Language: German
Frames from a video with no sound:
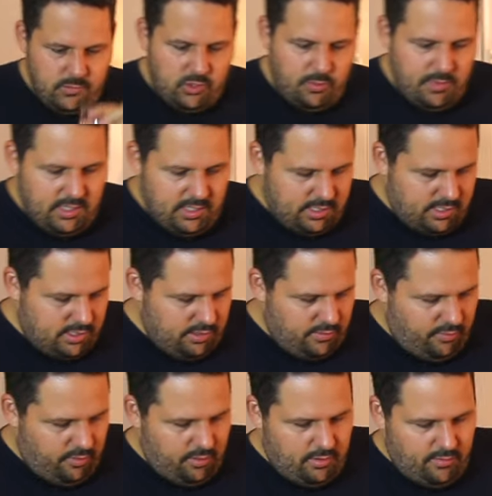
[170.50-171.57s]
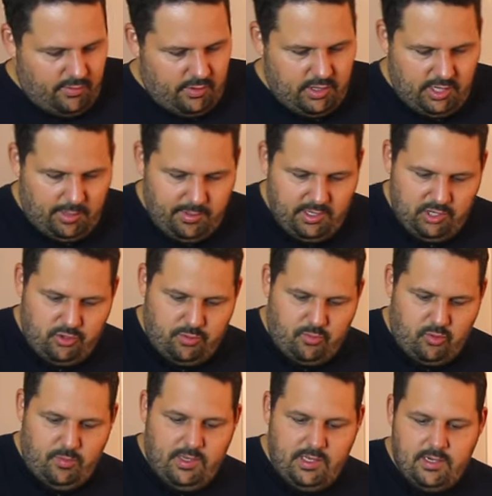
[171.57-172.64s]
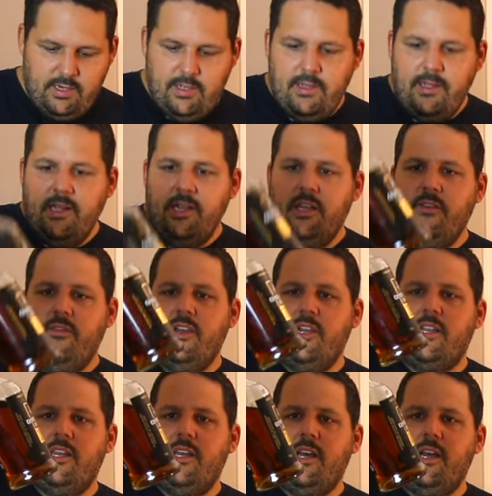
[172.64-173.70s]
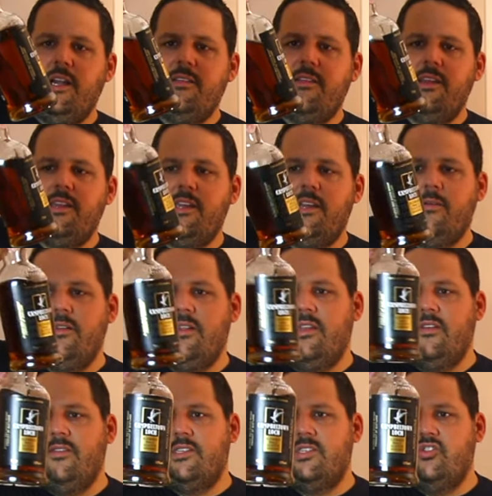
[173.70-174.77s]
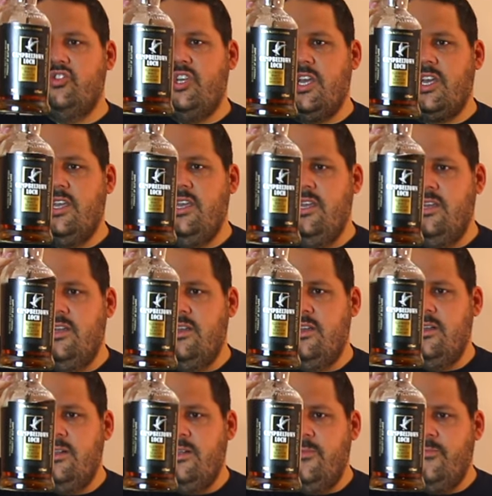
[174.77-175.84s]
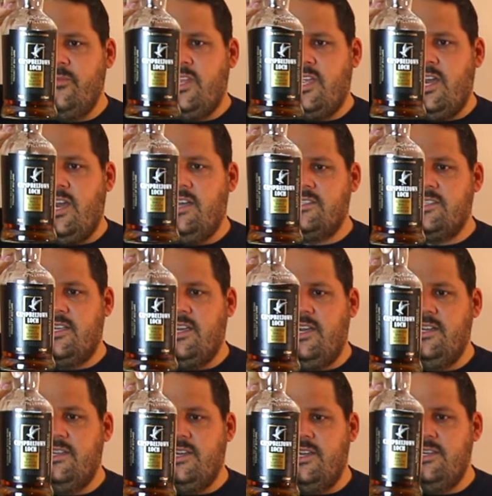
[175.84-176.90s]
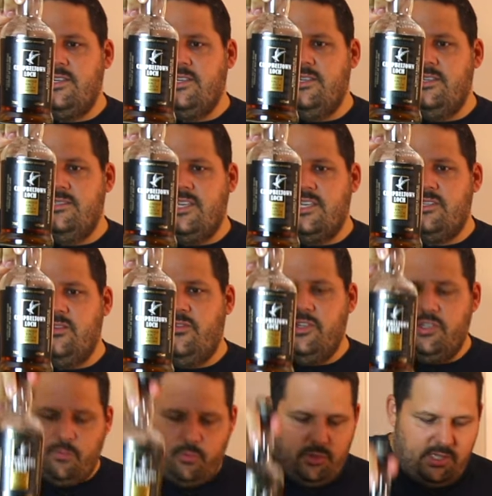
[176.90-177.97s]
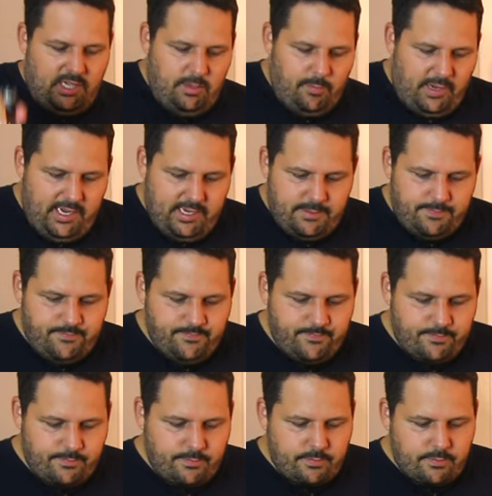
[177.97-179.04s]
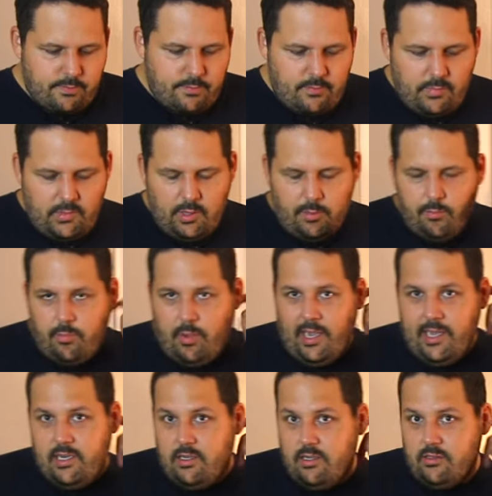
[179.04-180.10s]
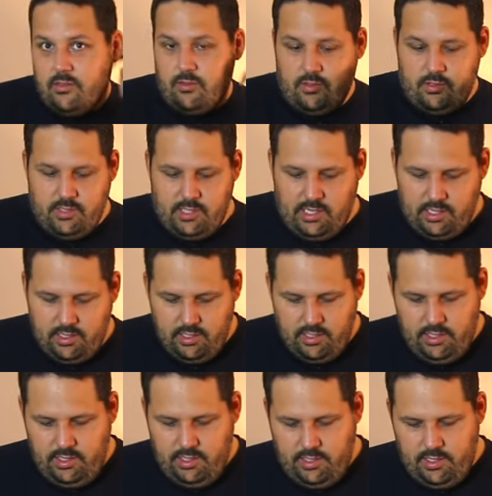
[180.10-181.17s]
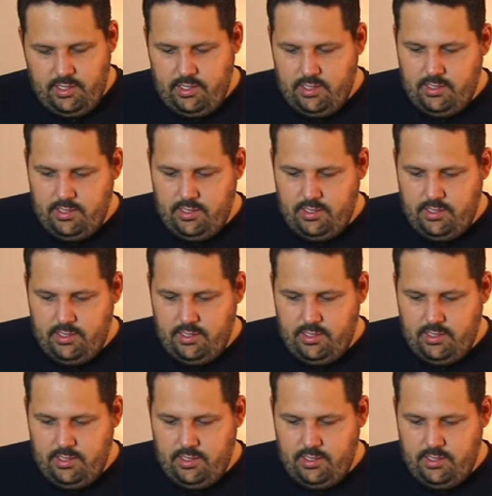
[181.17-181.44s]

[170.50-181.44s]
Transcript: zumindest von, von ich habe ihn hier schon probiert, wirkt er, als hätte er einen gewissen Sherry-Cask-Anteil drin. 46% beide. Beide sozusagen hier,